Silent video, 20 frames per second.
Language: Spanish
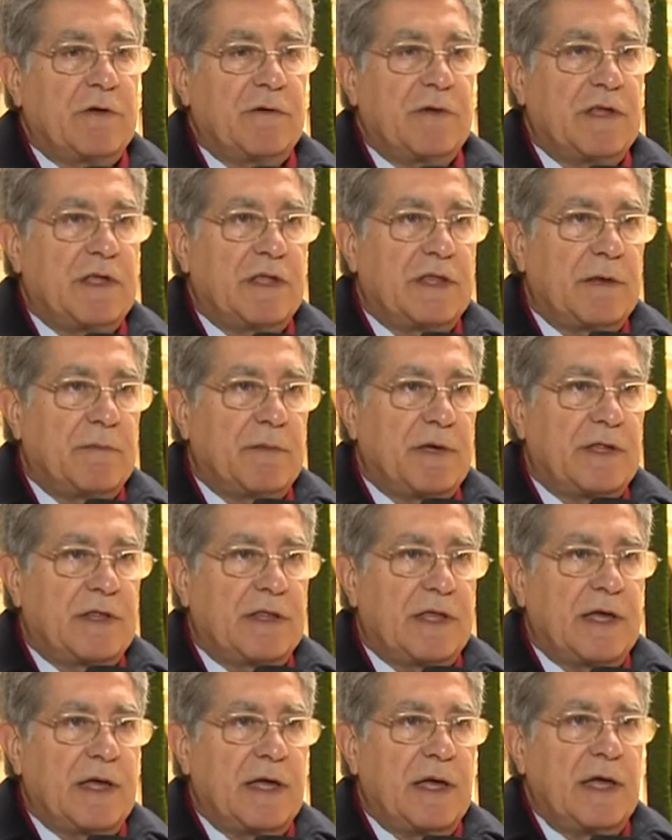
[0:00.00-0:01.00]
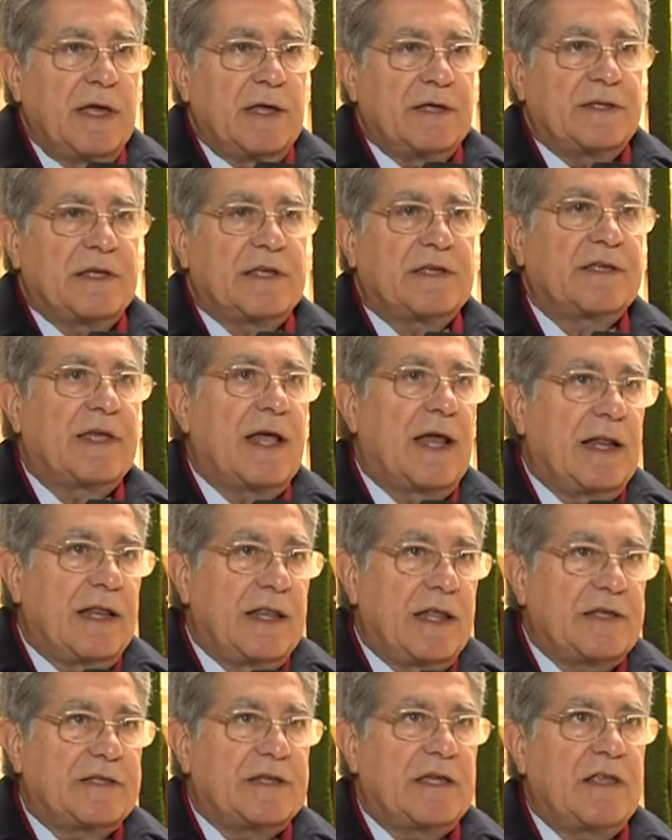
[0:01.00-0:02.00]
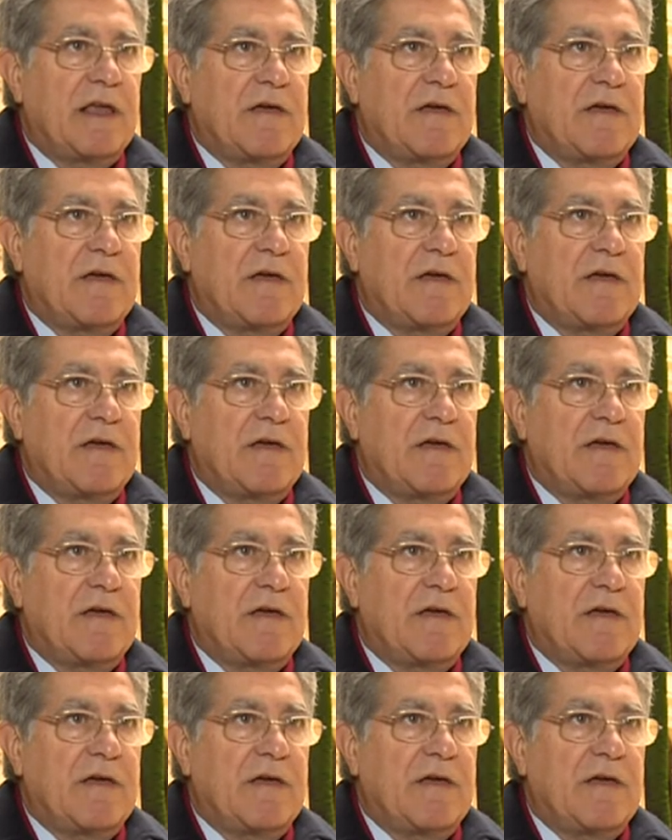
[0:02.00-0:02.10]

evidentemente se salda ese